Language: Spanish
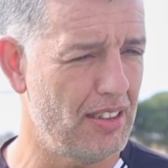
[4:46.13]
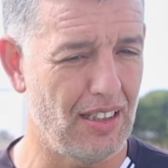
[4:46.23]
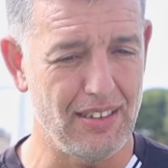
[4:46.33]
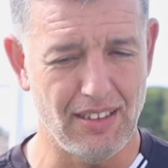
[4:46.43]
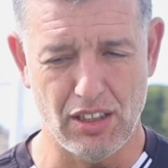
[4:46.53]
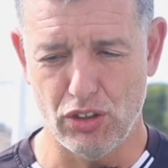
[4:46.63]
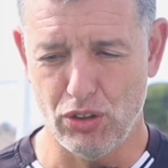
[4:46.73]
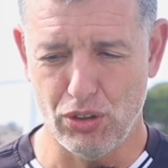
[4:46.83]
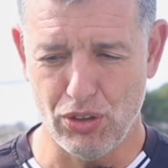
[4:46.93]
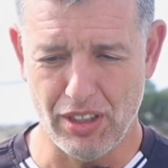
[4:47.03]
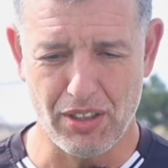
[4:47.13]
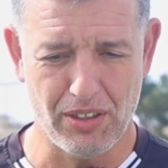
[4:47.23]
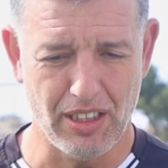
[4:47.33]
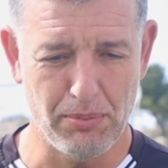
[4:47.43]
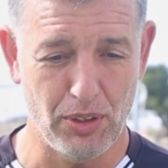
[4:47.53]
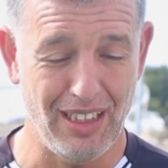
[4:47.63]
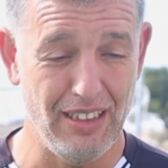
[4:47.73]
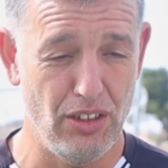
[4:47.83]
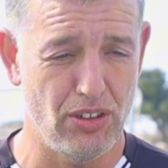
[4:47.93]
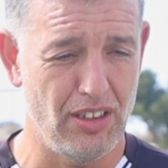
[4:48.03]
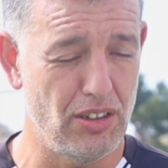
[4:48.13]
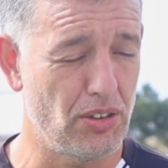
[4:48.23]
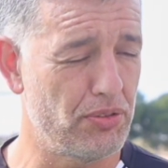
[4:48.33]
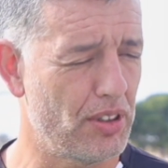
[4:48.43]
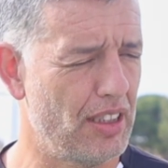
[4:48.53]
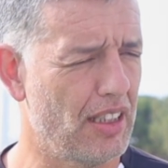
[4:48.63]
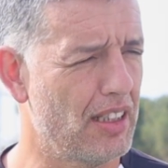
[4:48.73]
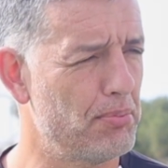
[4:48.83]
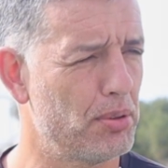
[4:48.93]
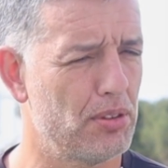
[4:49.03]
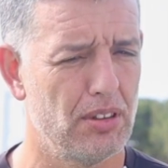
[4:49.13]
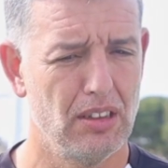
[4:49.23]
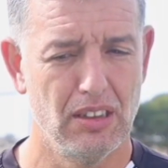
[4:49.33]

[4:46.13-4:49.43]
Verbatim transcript: analizar todos los errores que hemos tenido dentro y fuera del campo,